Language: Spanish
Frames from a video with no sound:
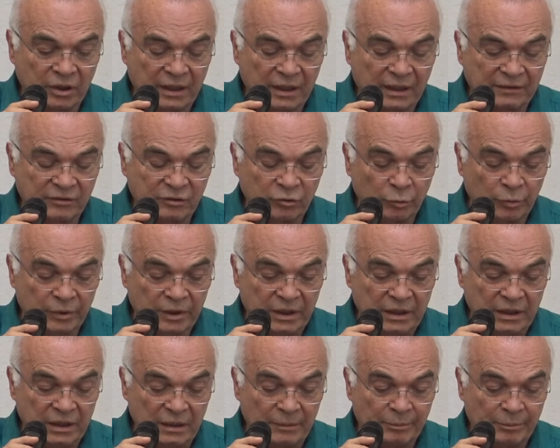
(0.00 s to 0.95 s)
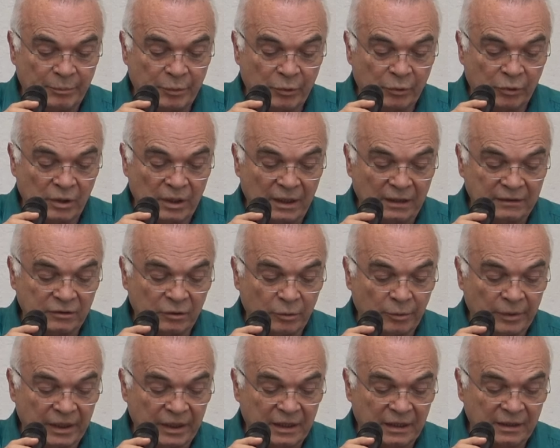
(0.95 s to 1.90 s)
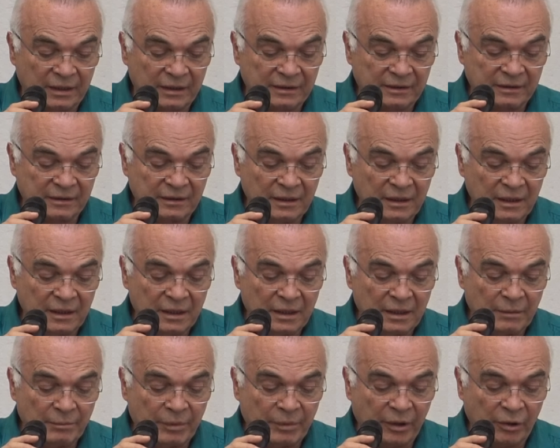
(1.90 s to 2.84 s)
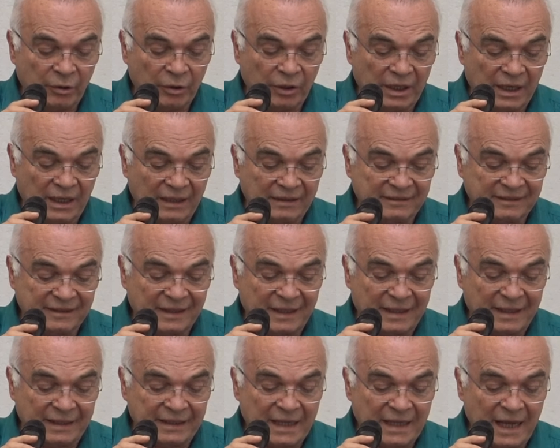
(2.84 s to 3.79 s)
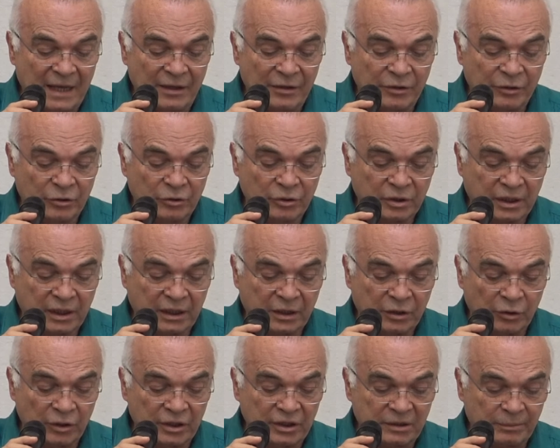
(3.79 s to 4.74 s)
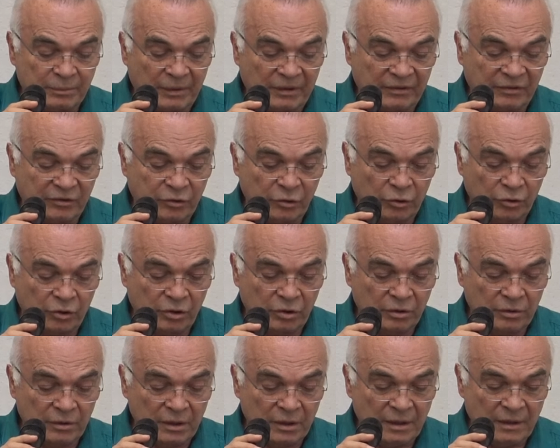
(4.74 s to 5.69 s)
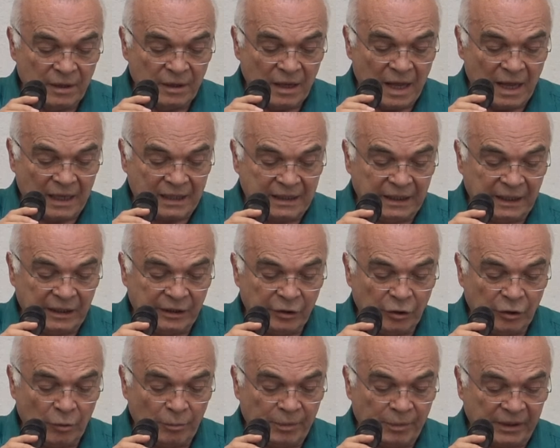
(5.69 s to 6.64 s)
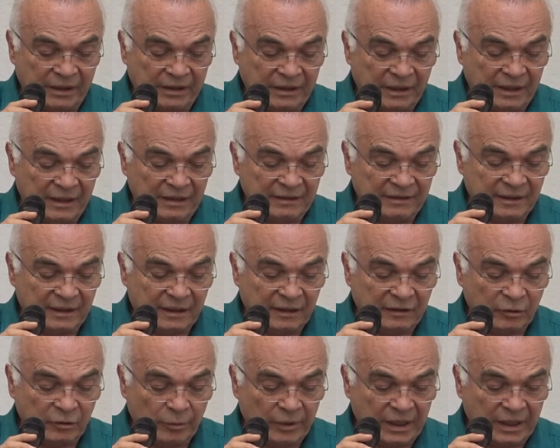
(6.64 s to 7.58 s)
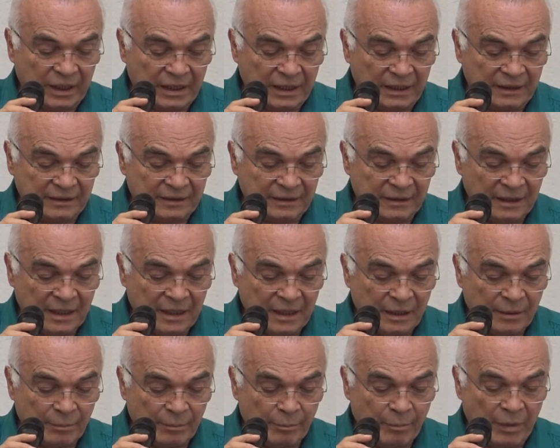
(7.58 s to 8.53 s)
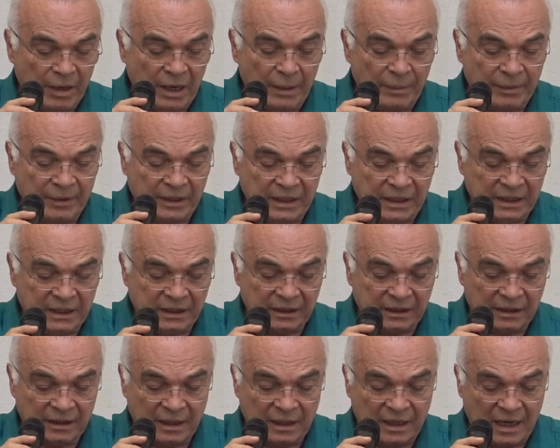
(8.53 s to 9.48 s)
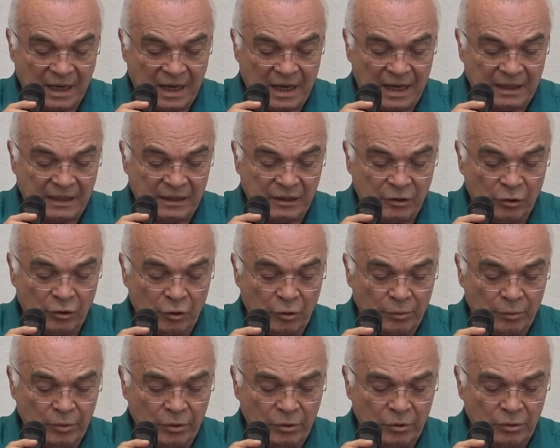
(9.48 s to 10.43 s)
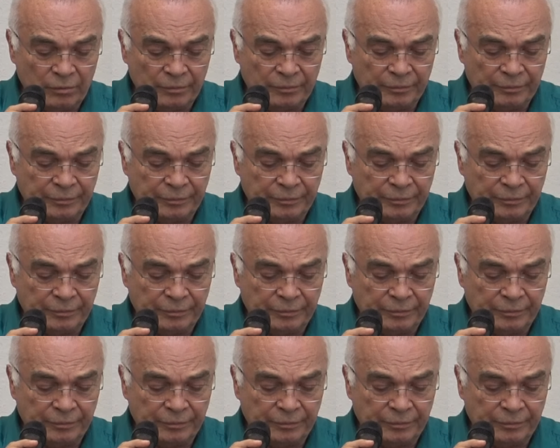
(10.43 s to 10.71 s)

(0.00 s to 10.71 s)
da su vida por las ovejas, pero el asalariado que no es pastor, a quien no pertenecen las ovejas, ve venir al lobo,